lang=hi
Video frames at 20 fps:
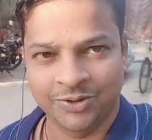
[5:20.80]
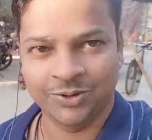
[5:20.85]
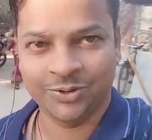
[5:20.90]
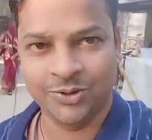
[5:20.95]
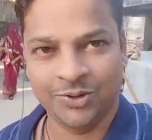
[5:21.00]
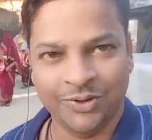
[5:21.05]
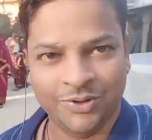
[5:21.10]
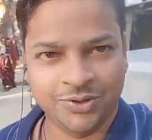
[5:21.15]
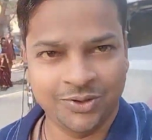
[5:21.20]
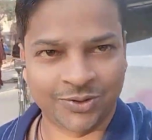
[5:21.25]

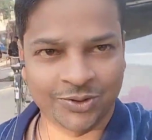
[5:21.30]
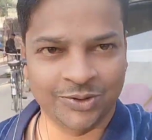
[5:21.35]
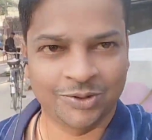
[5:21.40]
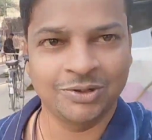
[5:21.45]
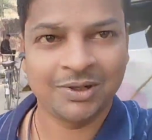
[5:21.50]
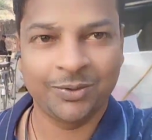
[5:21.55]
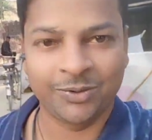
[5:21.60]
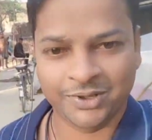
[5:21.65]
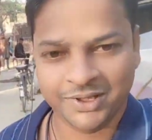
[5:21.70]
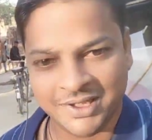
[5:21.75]
तो
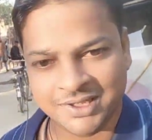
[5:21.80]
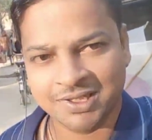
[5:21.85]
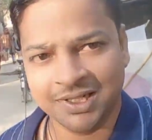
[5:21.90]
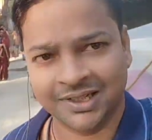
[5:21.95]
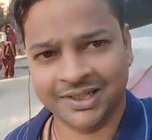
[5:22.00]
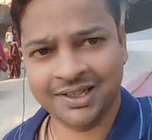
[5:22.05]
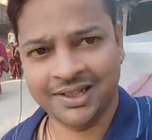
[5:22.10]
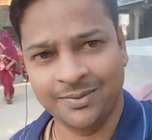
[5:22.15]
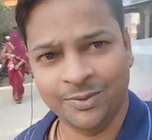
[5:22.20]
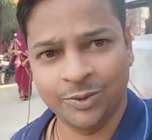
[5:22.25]
दोस्तों आप लोग देख
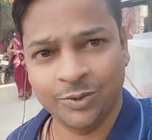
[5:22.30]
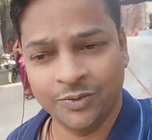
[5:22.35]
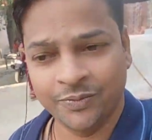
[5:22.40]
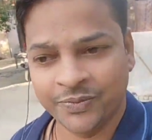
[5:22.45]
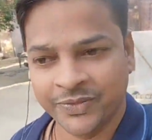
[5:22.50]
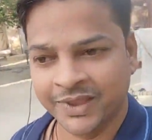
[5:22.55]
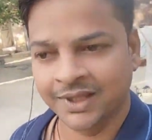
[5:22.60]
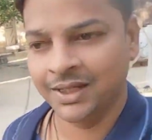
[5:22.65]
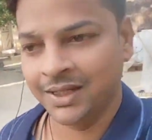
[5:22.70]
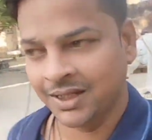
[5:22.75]
सकते हैं हम
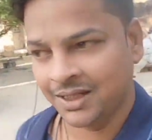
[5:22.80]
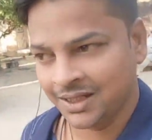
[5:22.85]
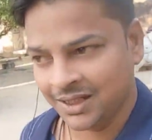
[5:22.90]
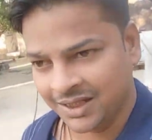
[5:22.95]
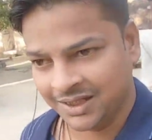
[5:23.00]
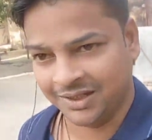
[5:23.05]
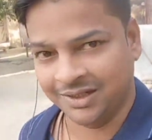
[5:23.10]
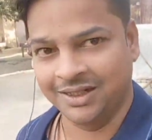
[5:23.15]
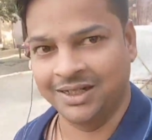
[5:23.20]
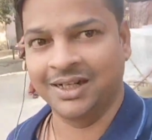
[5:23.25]

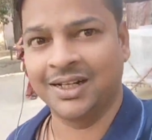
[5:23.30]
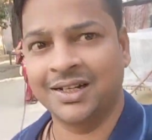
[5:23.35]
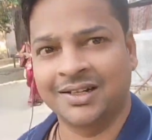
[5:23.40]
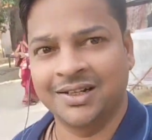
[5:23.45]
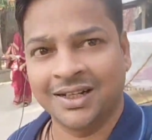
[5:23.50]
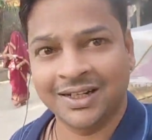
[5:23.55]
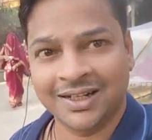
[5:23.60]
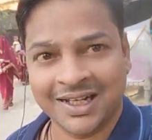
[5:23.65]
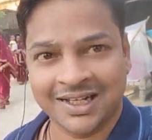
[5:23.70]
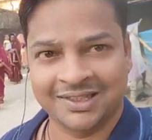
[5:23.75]
लोग घर
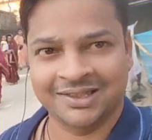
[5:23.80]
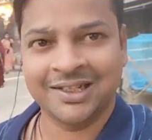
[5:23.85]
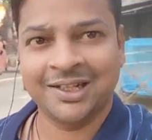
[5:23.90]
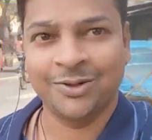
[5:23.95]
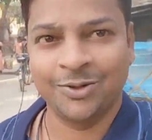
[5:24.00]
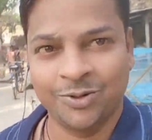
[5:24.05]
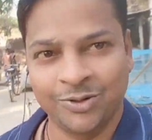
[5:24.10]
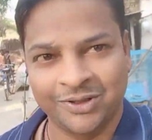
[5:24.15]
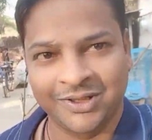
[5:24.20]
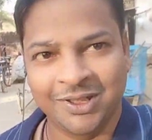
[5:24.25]
घर
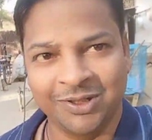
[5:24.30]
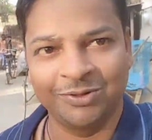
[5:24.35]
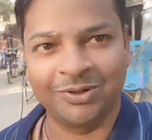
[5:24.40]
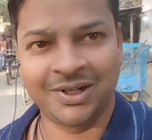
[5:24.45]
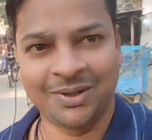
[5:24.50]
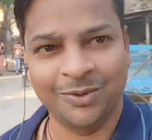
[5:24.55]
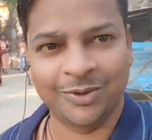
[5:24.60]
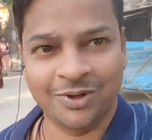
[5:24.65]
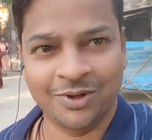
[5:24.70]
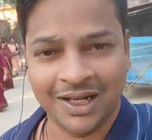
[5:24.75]
रास्ता होते
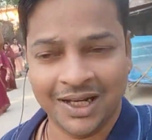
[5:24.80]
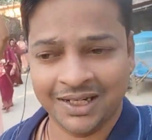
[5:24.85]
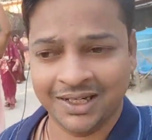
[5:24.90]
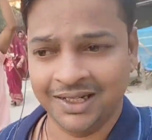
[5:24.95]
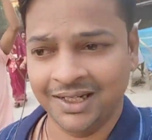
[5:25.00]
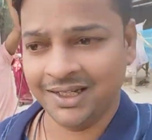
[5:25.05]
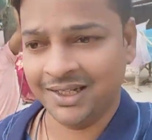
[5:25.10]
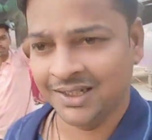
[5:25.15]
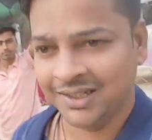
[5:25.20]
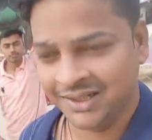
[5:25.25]
हुए हम लोग आ
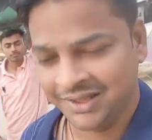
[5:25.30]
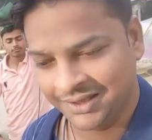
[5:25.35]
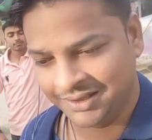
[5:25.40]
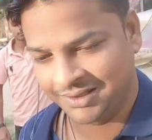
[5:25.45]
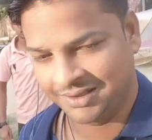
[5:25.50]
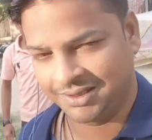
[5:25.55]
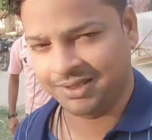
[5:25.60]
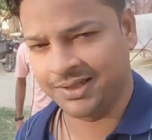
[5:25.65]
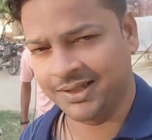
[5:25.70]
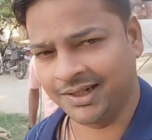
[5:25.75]
रहे हैं
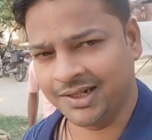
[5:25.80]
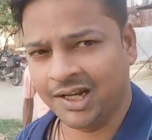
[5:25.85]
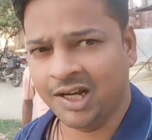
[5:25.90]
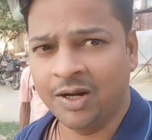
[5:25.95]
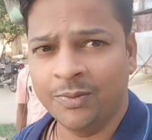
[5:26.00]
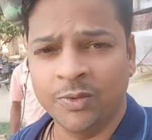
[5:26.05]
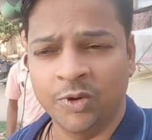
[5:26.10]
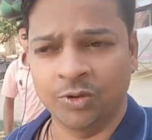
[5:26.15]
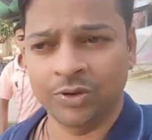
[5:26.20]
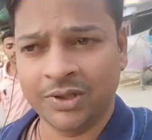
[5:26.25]
जैसे
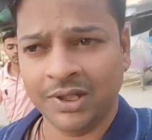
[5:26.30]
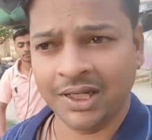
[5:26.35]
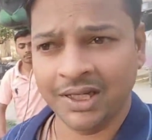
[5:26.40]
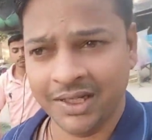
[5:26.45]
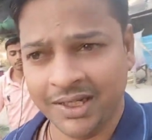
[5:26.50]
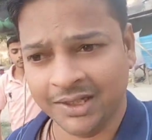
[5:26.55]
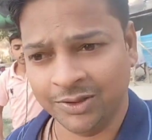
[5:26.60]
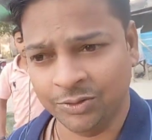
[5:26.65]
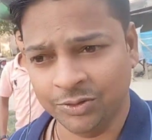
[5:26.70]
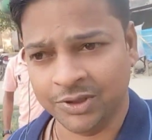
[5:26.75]
गांव होता
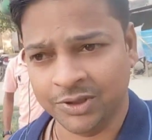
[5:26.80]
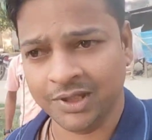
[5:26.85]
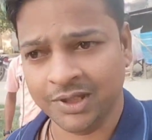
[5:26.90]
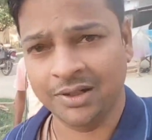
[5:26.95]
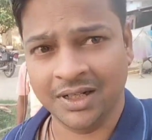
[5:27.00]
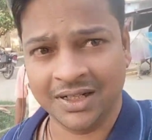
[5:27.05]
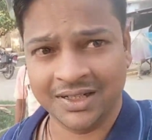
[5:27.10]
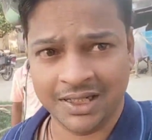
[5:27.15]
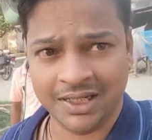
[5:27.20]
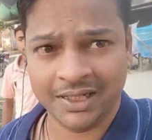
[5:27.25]
है एक
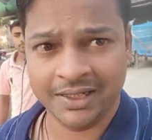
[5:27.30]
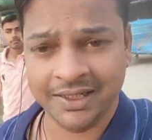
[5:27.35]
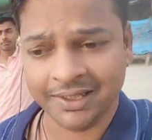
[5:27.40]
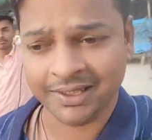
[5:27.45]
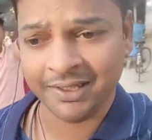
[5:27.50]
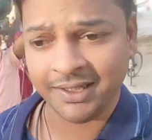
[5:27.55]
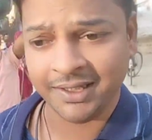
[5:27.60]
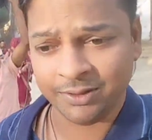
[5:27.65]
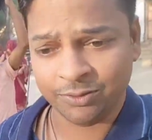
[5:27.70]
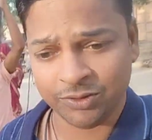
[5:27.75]
दूसरे घर
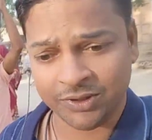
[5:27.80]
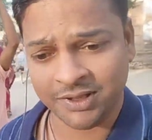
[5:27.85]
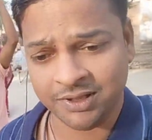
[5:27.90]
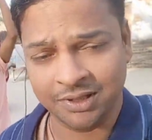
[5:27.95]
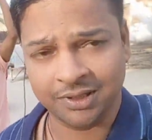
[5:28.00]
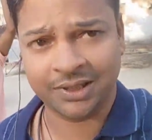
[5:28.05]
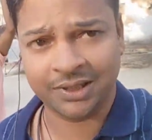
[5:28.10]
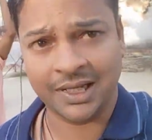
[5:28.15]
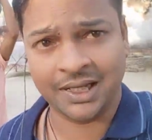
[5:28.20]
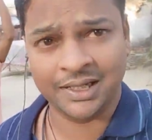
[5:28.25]
जाने के लिए एक
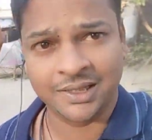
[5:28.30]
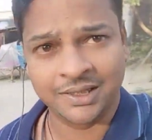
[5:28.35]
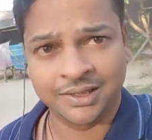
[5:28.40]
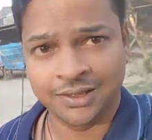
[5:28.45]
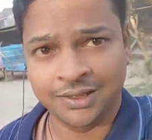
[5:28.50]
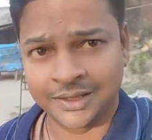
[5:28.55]
दूसरे घर का